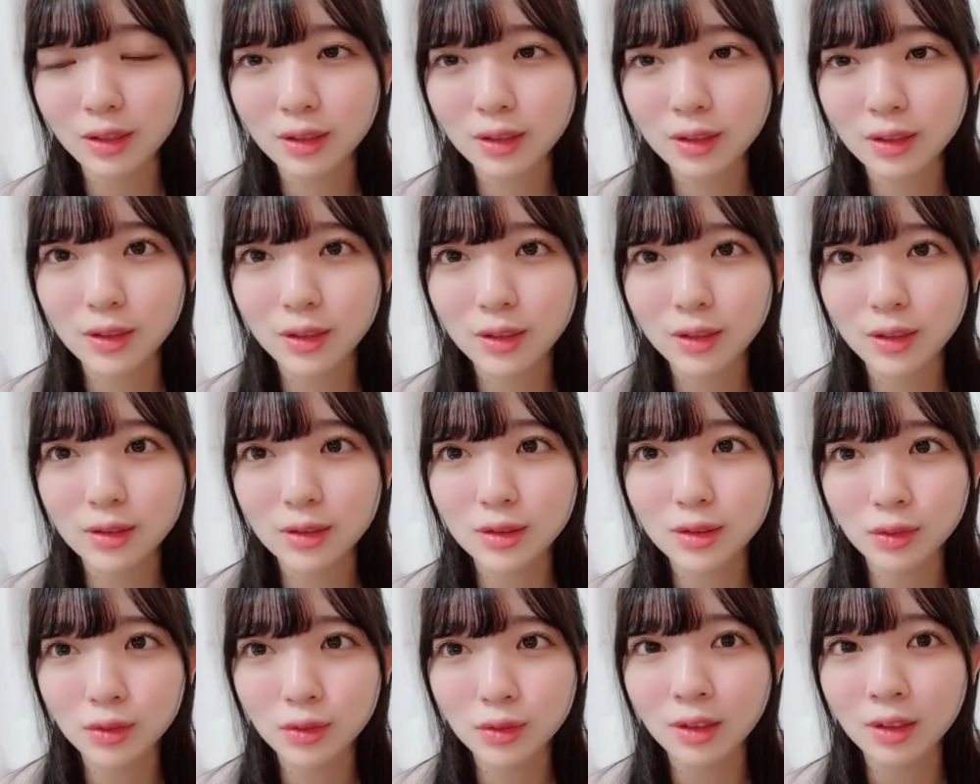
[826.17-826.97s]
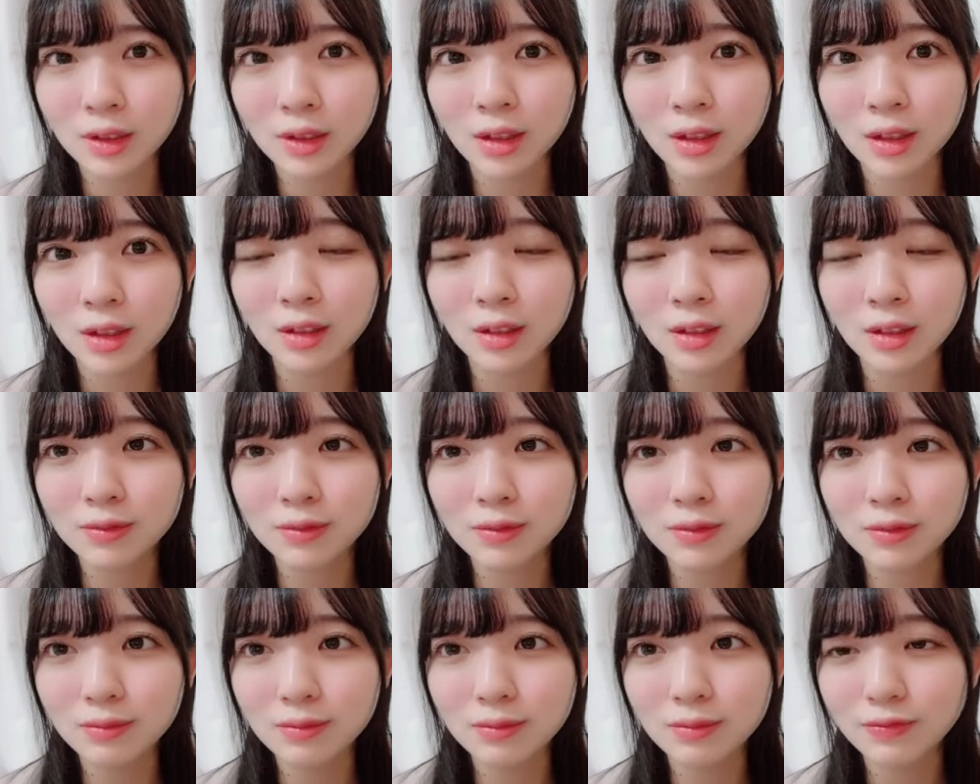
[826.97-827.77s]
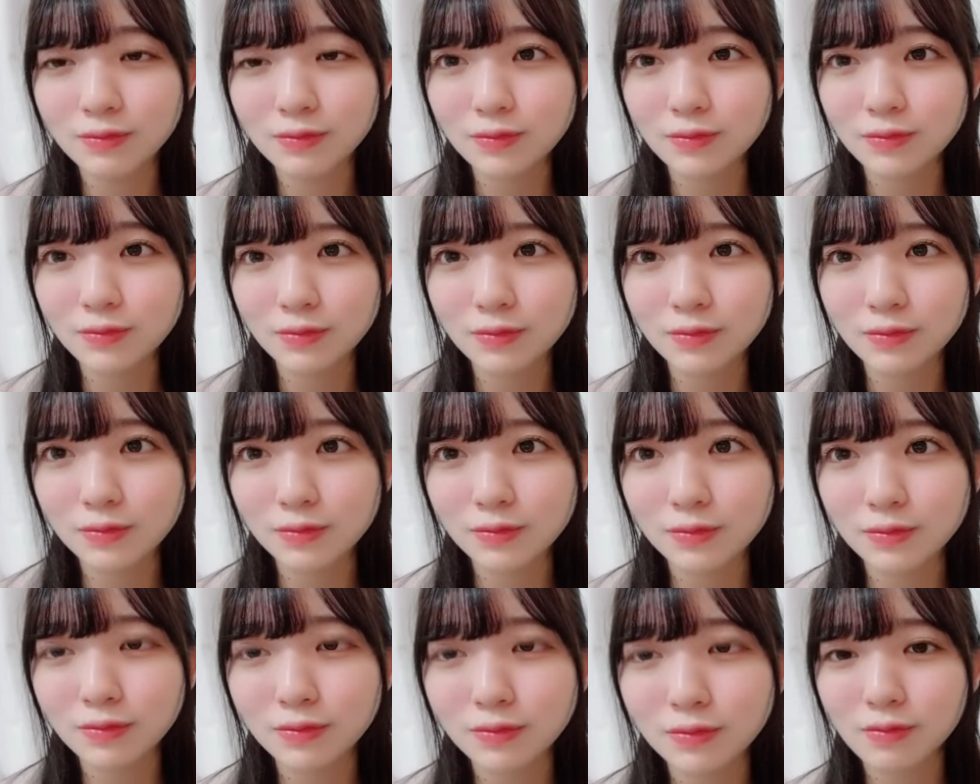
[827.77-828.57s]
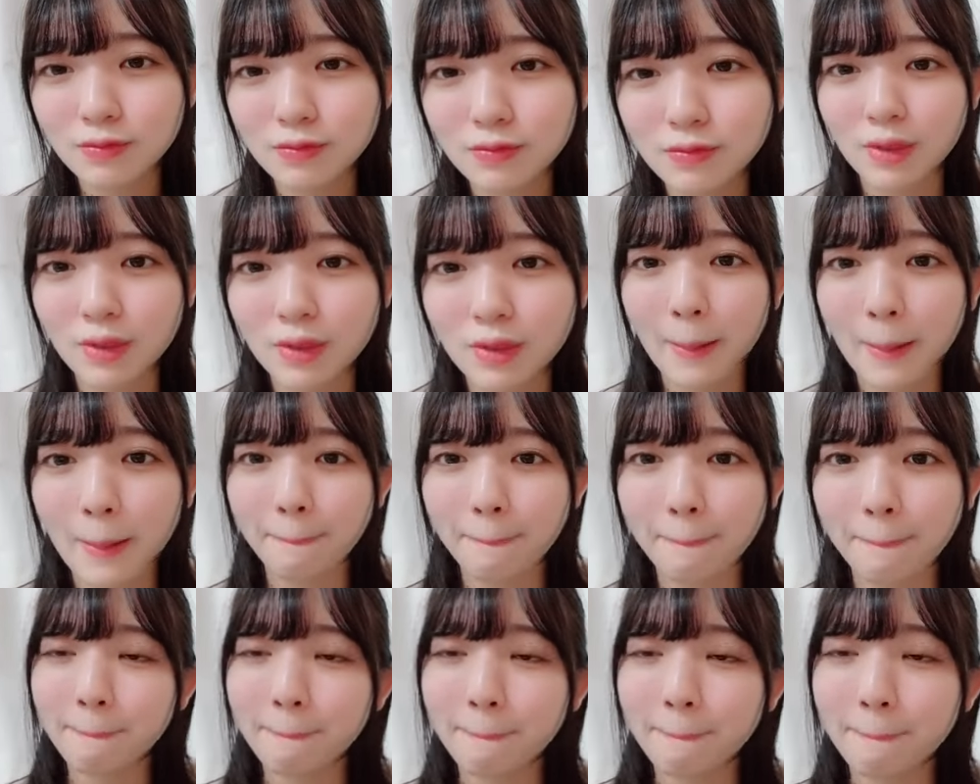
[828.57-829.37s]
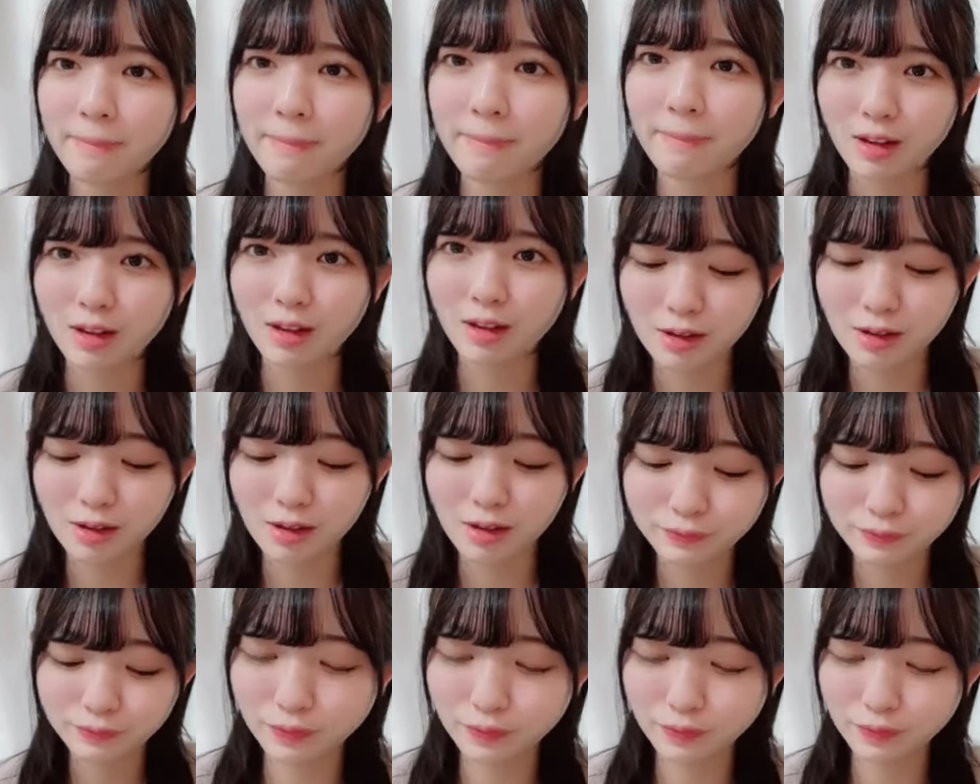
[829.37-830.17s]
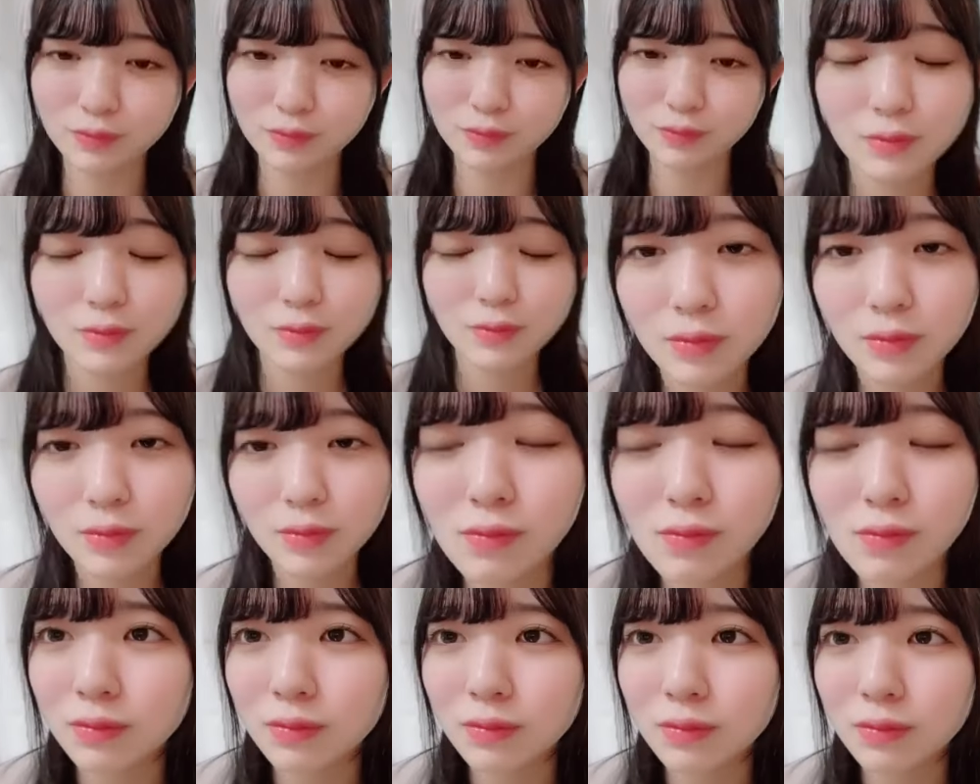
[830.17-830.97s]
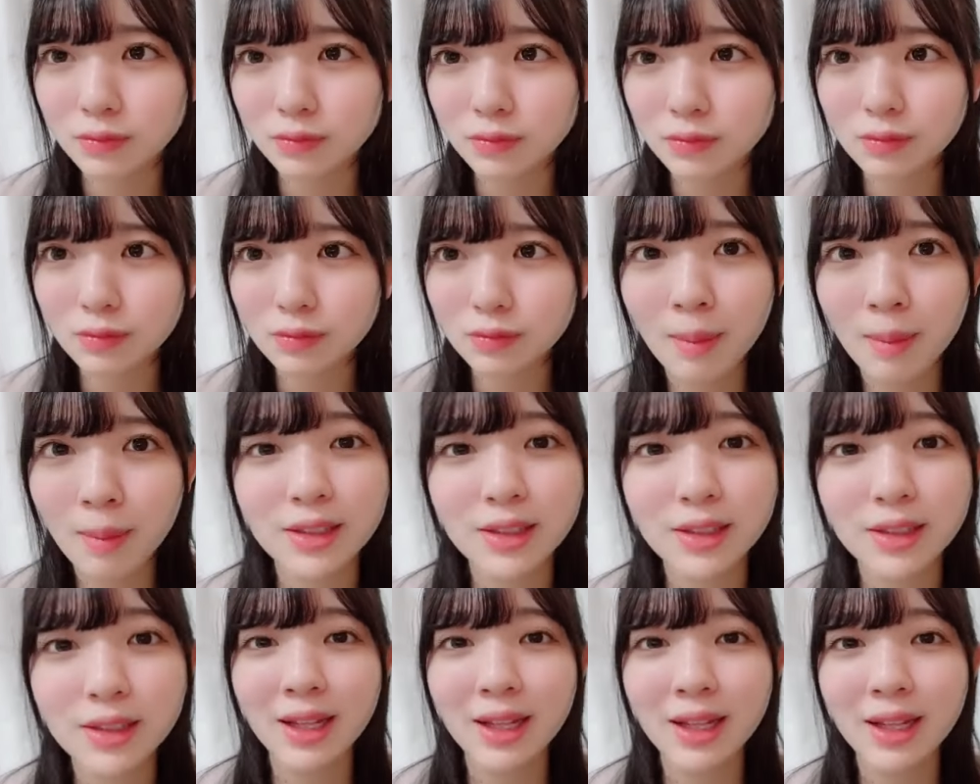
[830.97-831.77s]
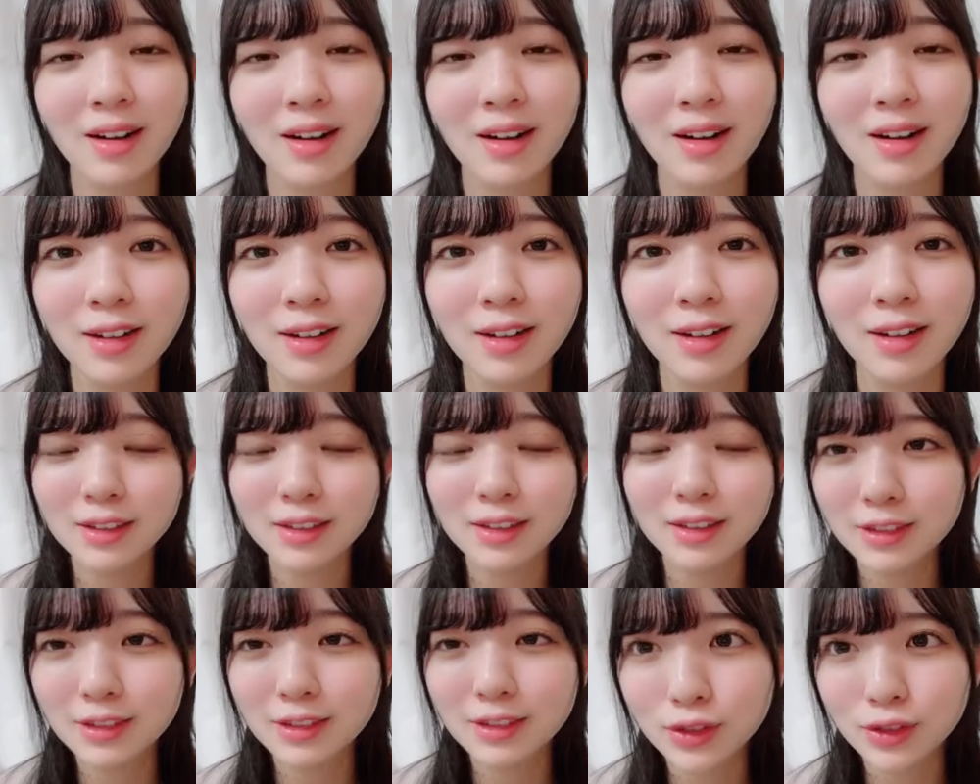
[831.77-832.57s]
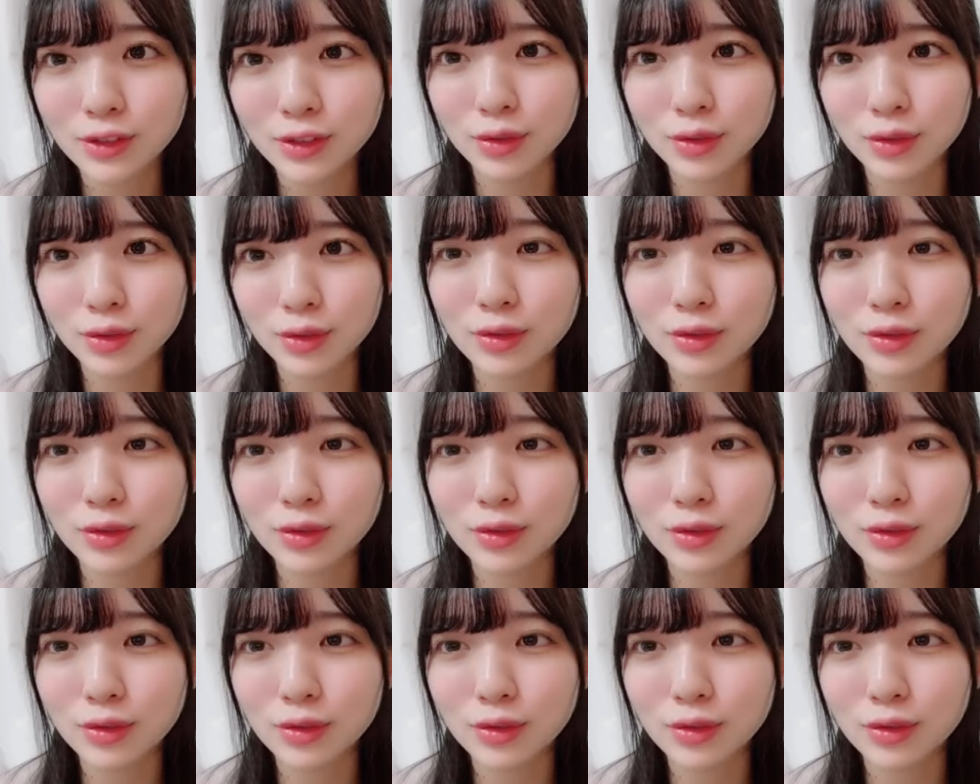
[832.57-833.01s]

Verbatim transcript: ライブ終わりでね大阪のそうで私もその日当日ママと